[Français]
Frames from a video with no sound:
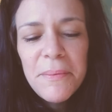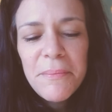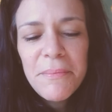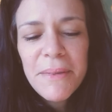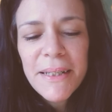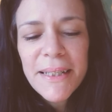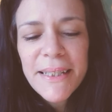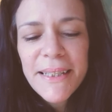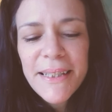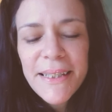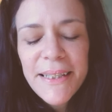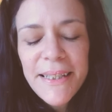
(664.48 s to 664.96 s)

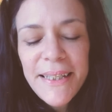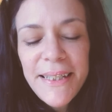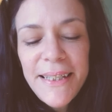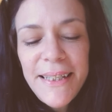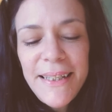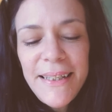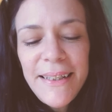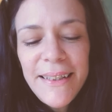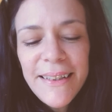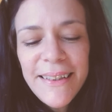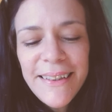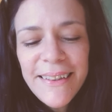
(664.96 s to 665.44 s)

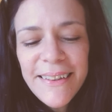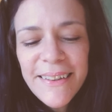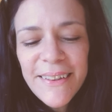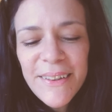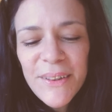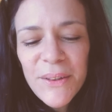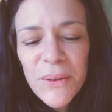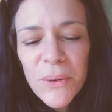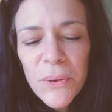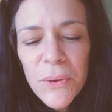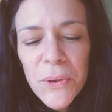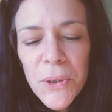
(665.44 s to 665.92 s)
Merci,
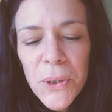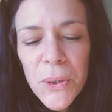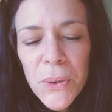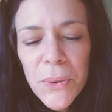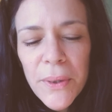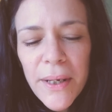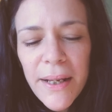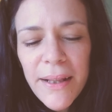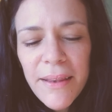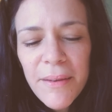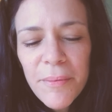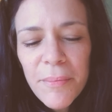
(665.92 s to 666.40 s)
trop
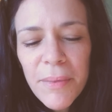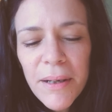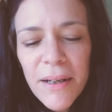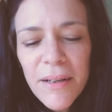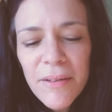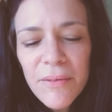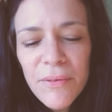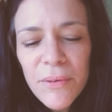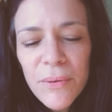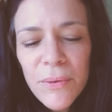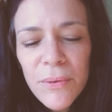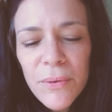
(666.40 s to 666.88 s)
chouette,
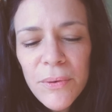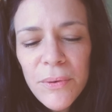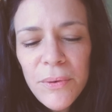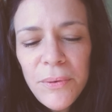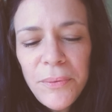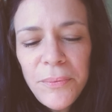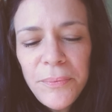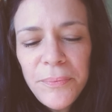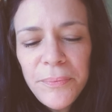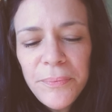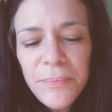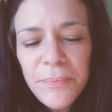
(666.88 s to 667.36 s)

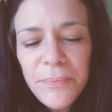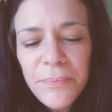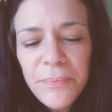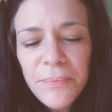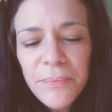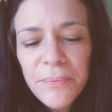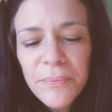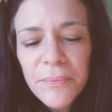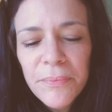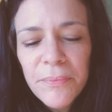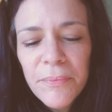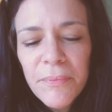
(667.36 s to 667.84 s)
bravo.
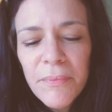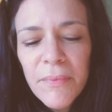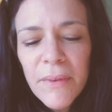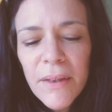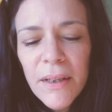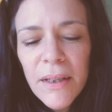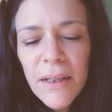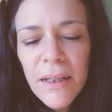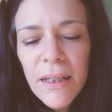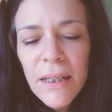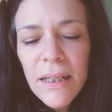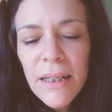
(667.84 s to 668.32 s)

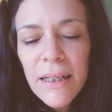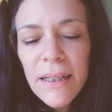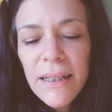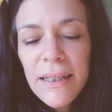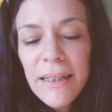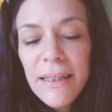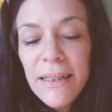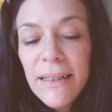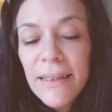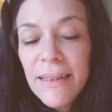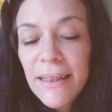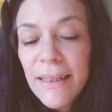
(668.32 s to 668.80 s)

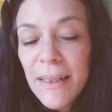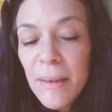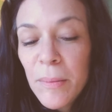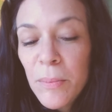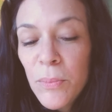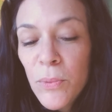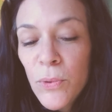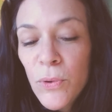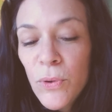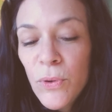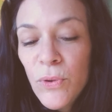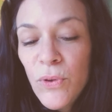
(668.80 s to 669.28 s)
Il est très
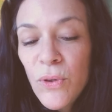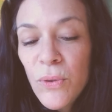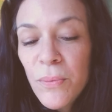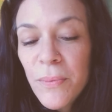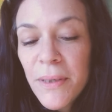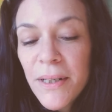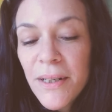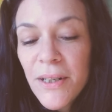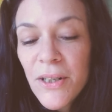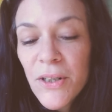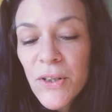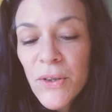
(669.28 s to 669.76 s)
beau,
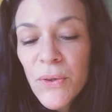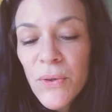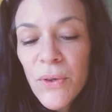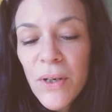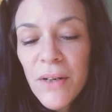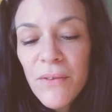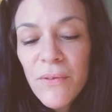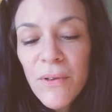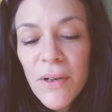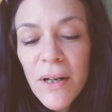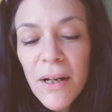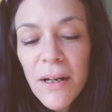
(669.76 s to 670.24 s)
dommage de
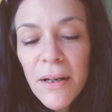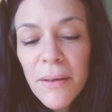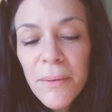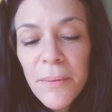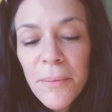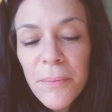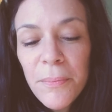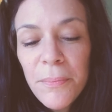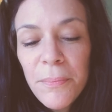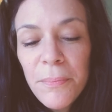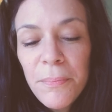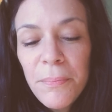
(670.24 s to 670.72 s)
l'avoir
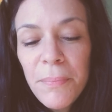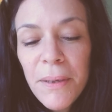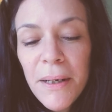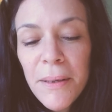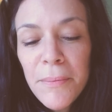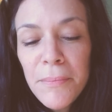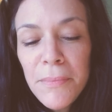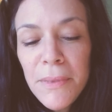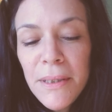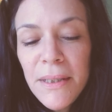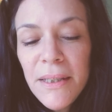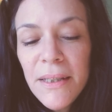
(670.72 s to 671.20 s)

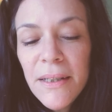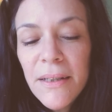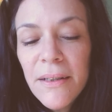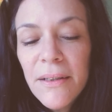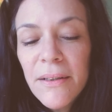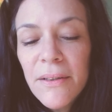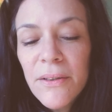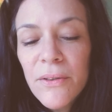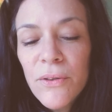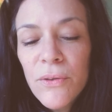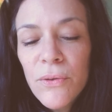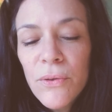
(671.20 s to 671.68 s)
pas mis
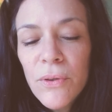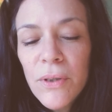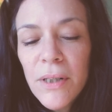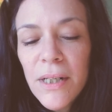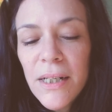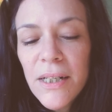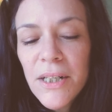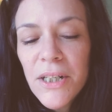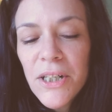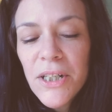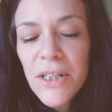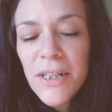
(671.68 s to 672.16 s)
sur
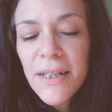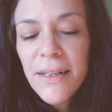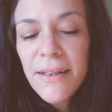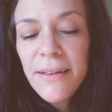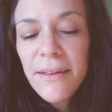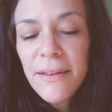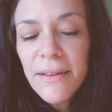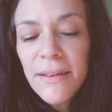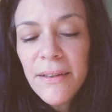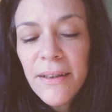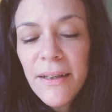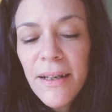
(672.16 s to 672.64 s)
la
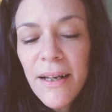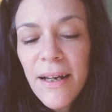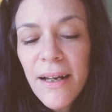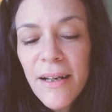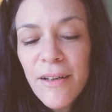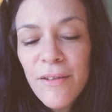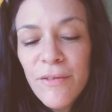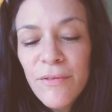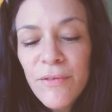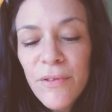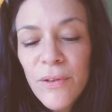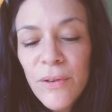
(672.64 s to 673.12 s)
chaîne
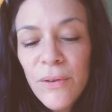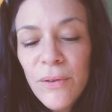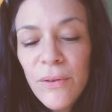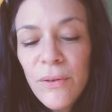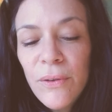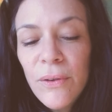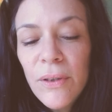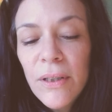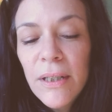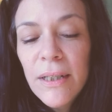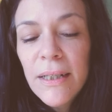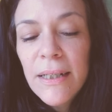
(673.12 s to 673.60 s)

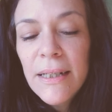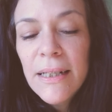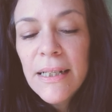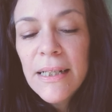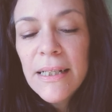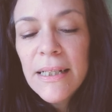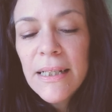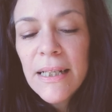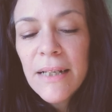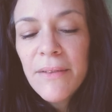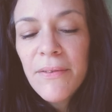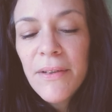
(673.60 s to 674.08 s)
avant
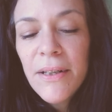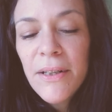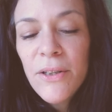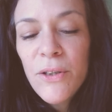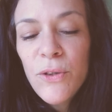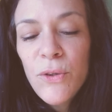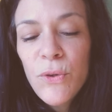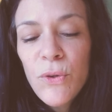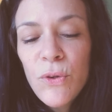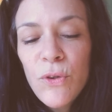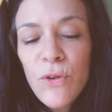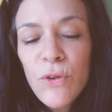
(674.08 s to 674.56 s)
ça va
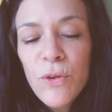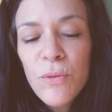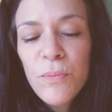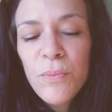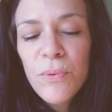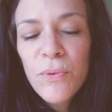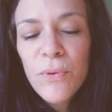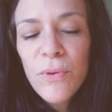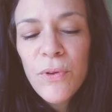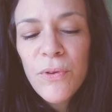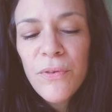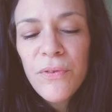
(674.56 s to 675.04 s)
être juste
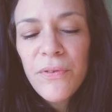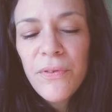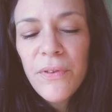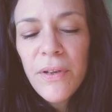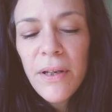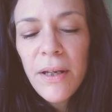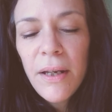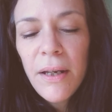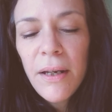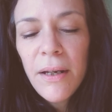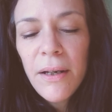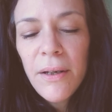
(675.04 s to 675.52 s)
pour le
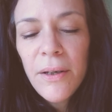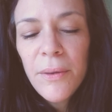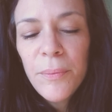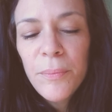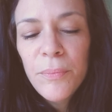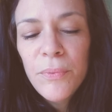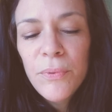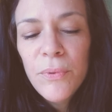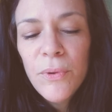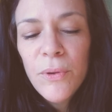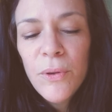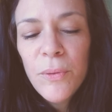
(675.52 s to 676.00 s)
faire
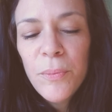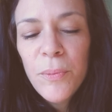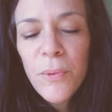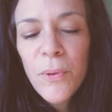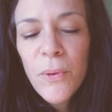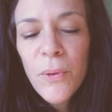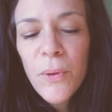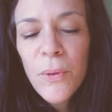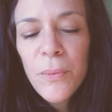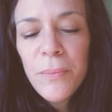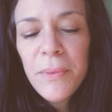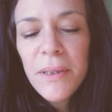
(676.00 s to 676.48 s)
pour le
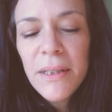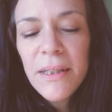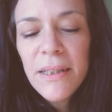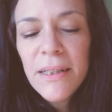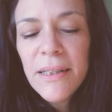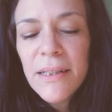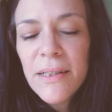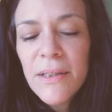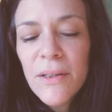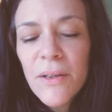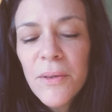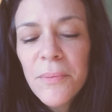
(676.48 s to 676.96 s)
1er
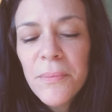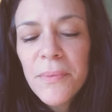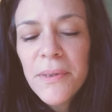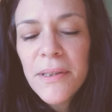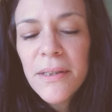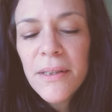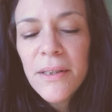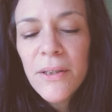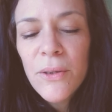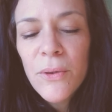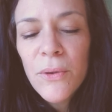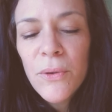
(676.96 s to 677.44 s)
décembre,
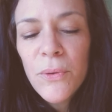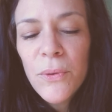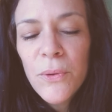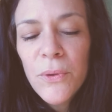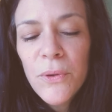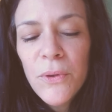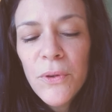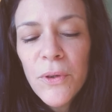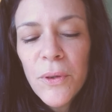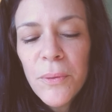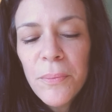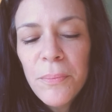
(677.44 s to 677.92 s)
sinon
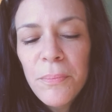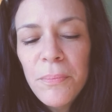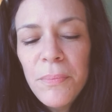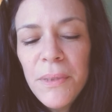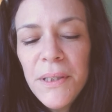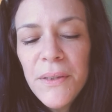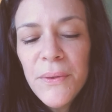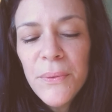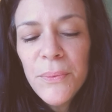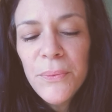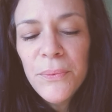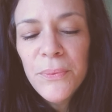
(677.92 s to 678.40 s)
au top.
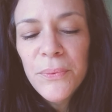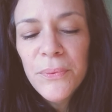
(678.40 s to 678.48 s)
Bisous.